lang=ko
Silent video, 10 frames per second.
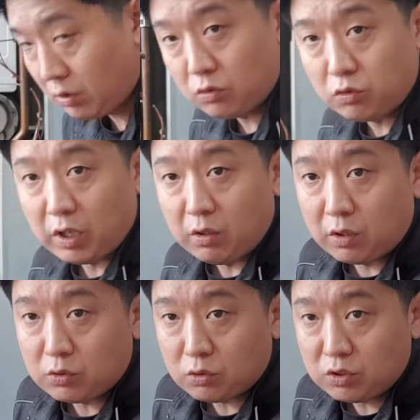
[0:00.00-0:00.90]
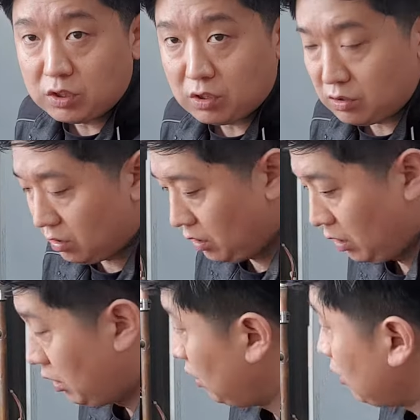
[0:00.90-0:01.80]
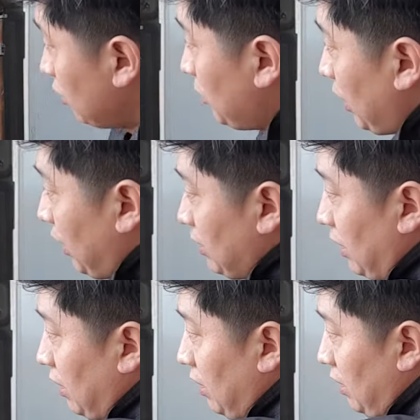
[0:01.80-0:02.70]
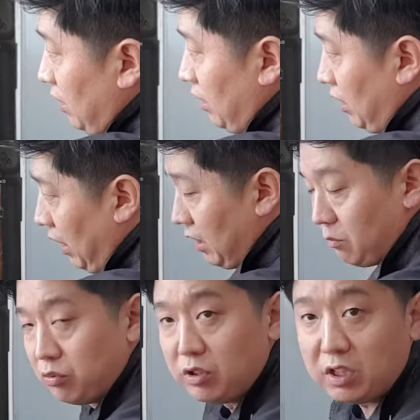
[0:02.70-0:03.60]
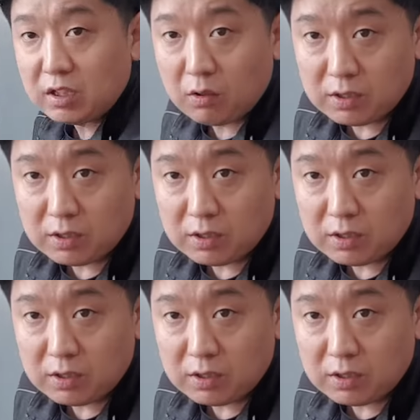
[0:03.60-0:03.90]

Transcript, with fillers: 두 개를 이렇게 쇼트 시켰어 그럼 얘가 이제 안에 물이 있다고